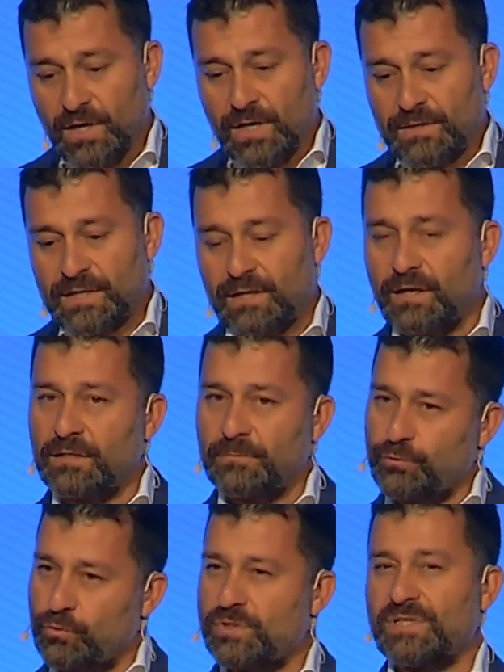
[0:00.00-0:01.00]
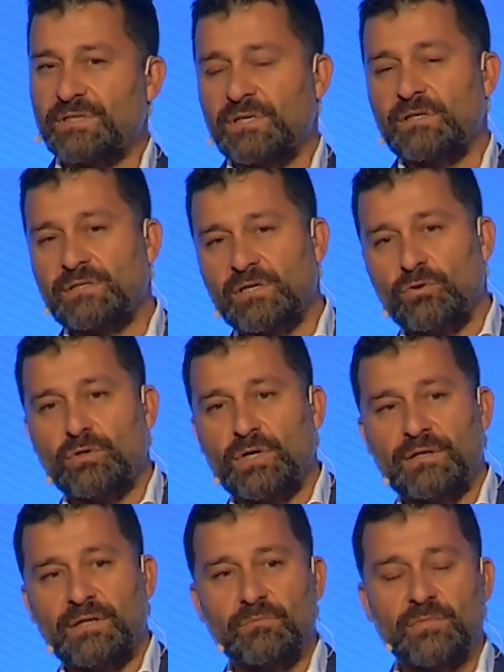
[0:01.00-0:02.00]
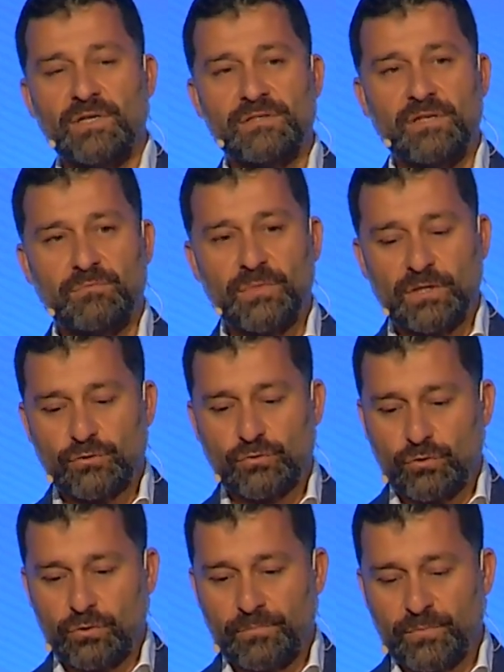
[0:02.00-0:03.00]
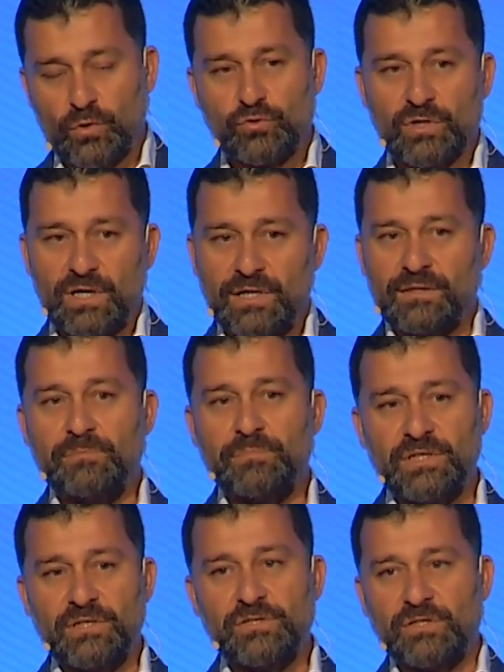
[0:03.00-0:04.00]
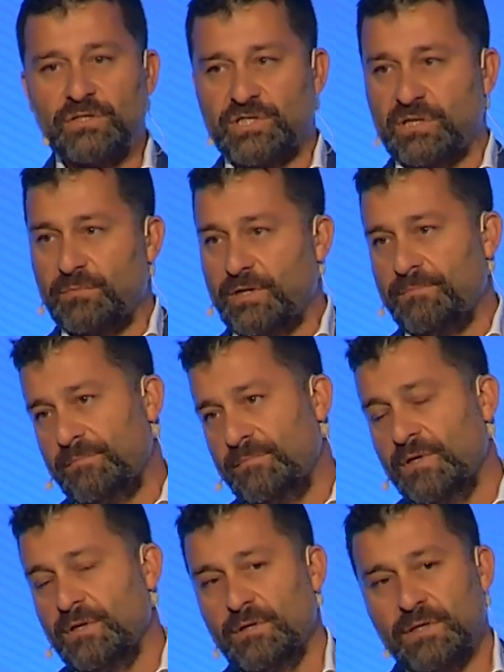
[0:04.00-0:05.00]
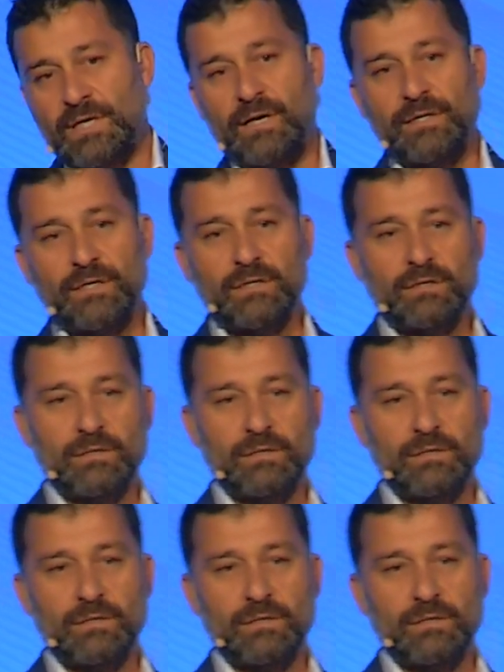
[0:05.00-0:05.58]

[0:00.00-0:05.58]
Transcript: Neler yapıyoruz? Kısa kısa onlardan bahsetmek istiyorum. Özellikle birinci aşama yani